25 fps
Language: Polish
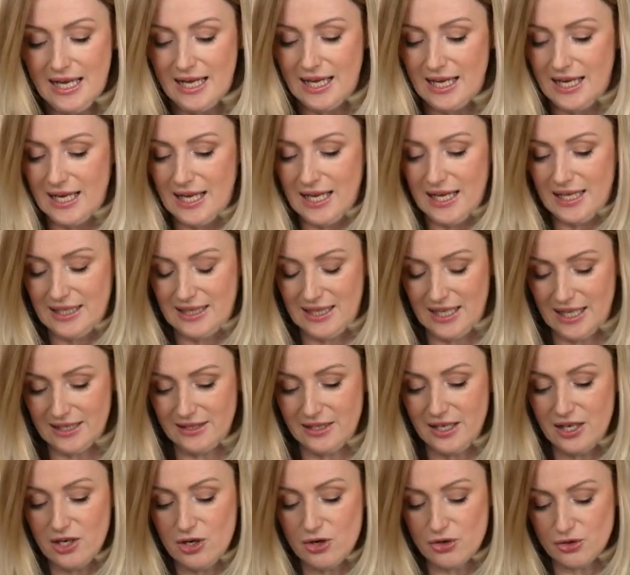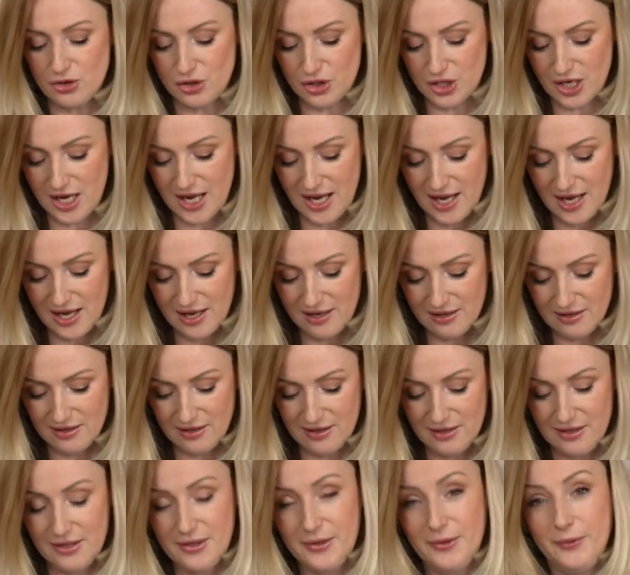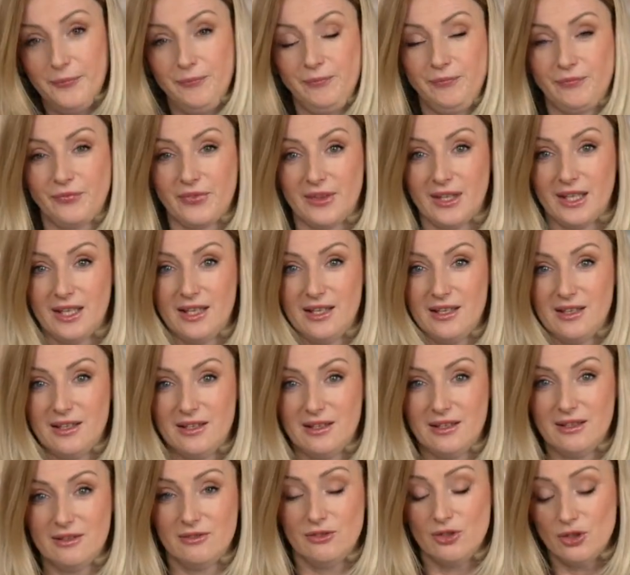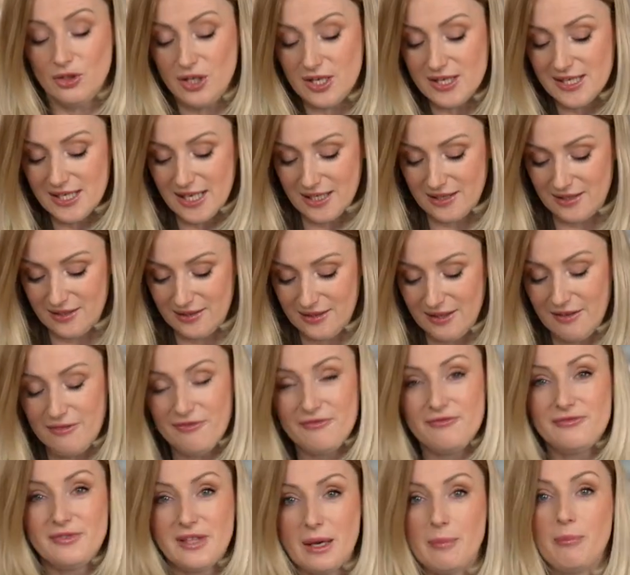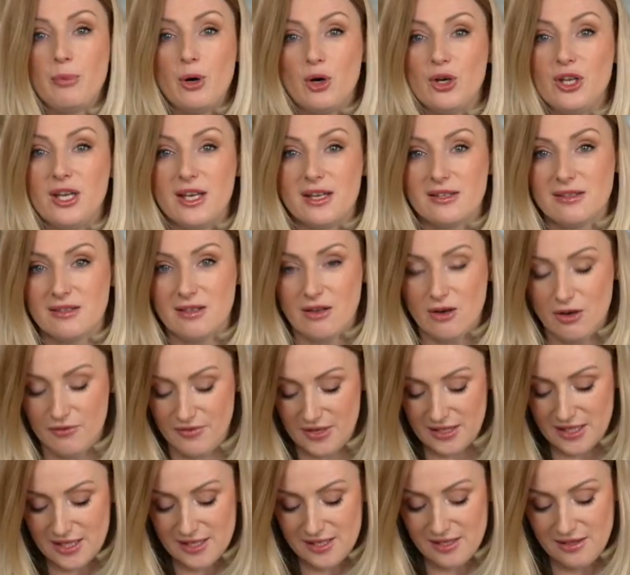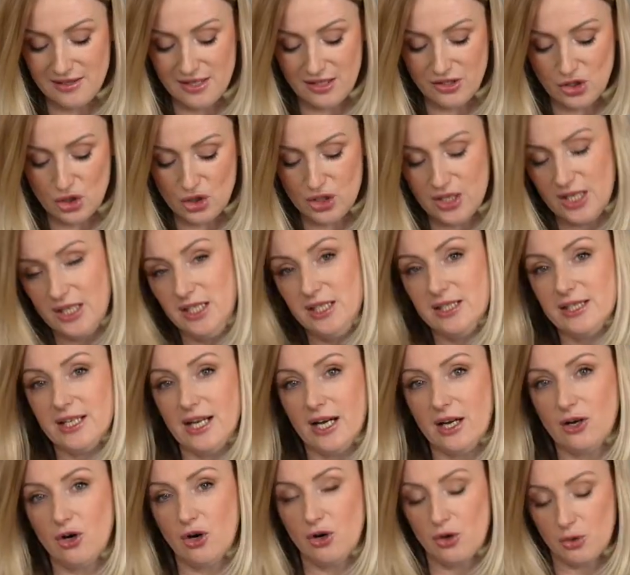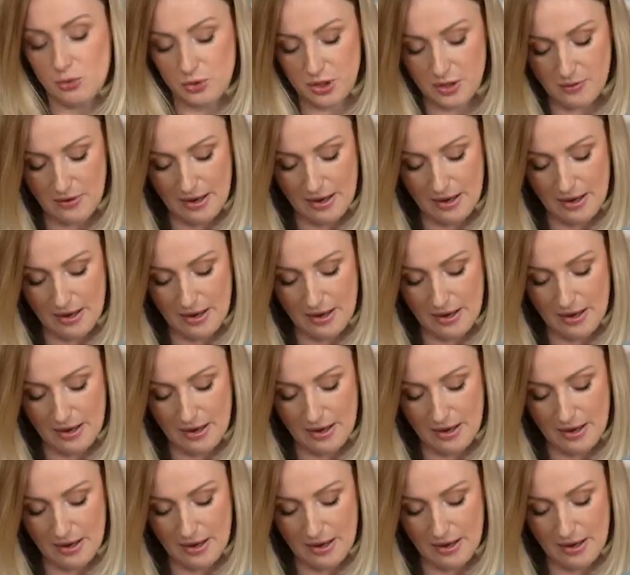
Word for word: e, dlatego że e, no niestety ta, ta poliesterowa, ta syntetyczna nitka koloru nie